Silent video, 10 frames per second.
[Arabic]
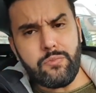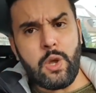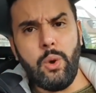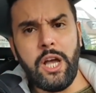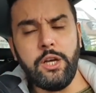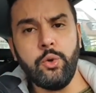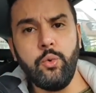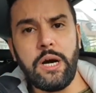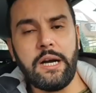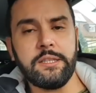وهل
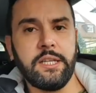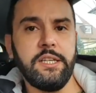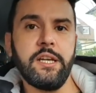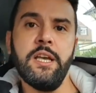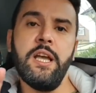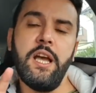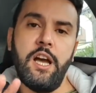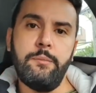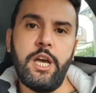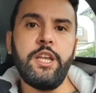هو خطير
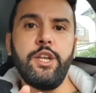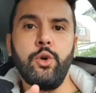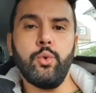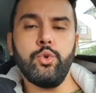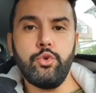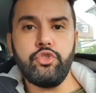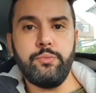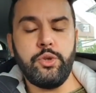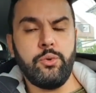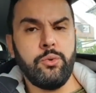أم أنه
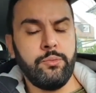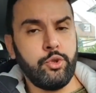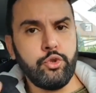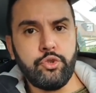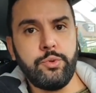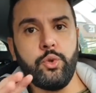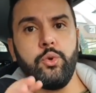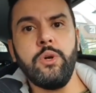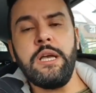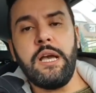يشبع
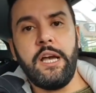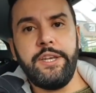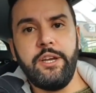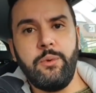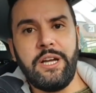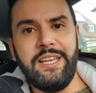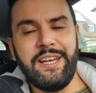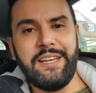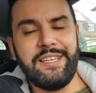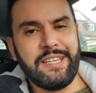يشبه النوع
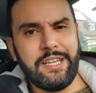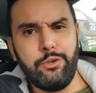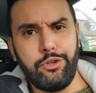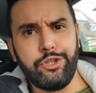الحالي كي نعطي